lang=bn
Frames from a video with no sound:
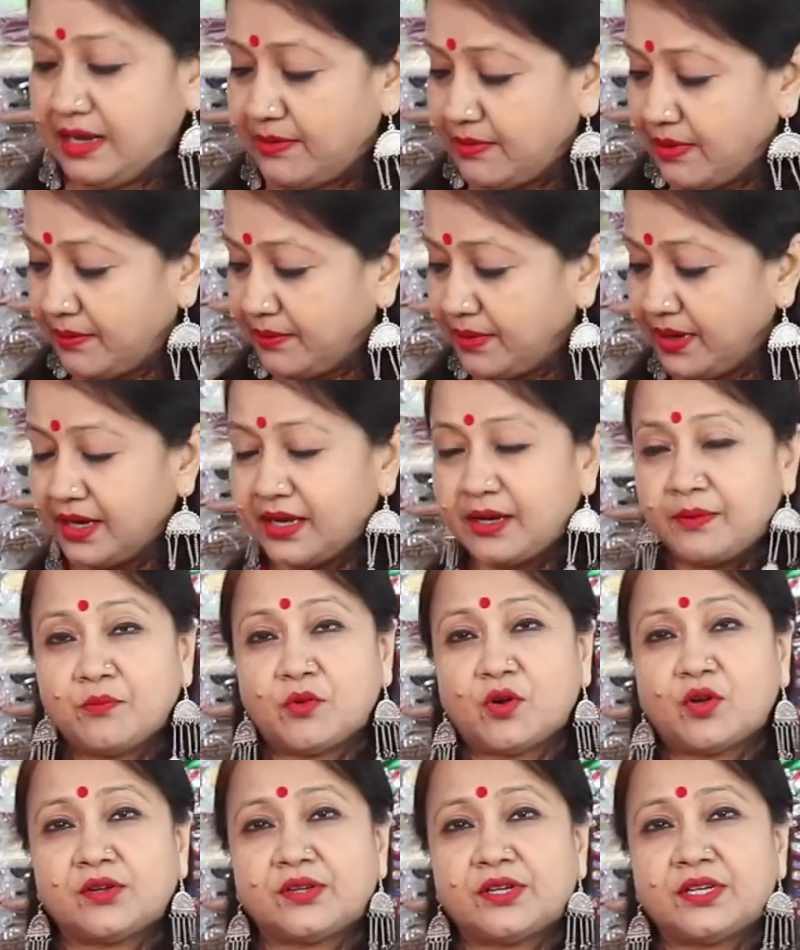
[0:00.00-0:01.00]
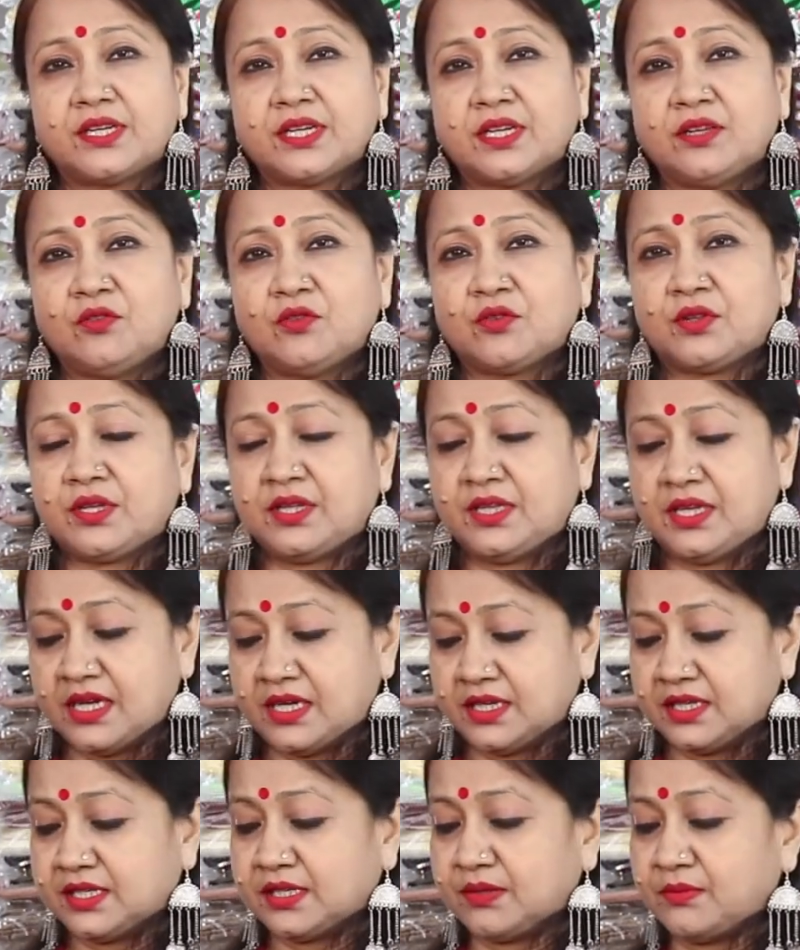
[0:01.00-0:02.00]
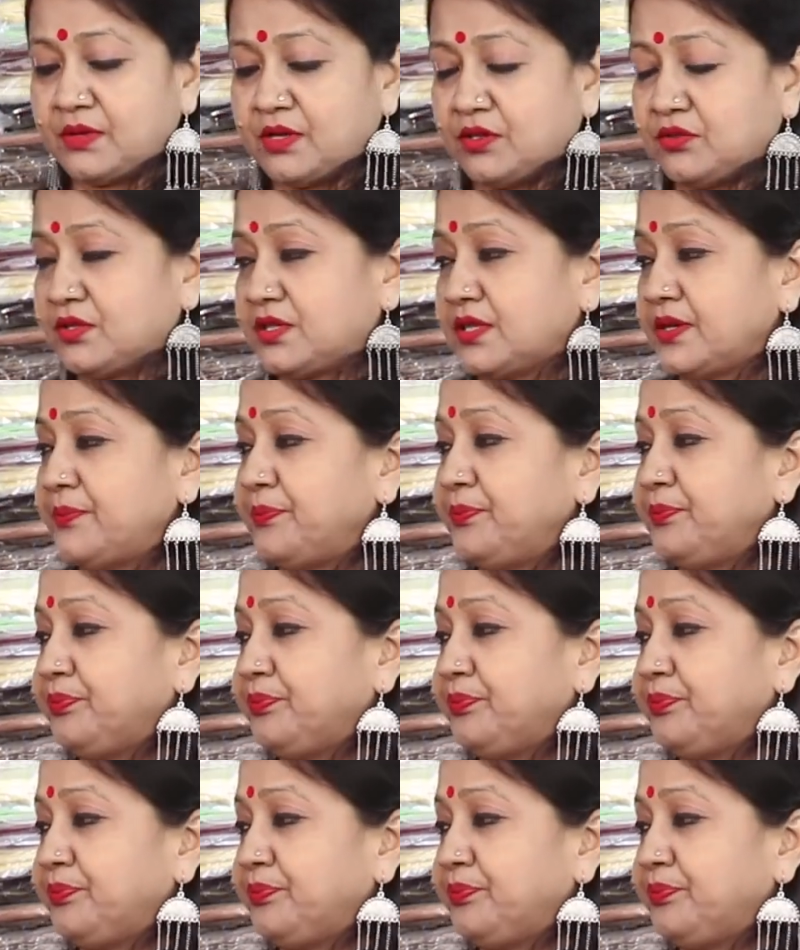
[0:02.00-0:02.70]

এইভাবে এমব্রয়ডারিটা করে দেওয়া আছে ব্লাউজে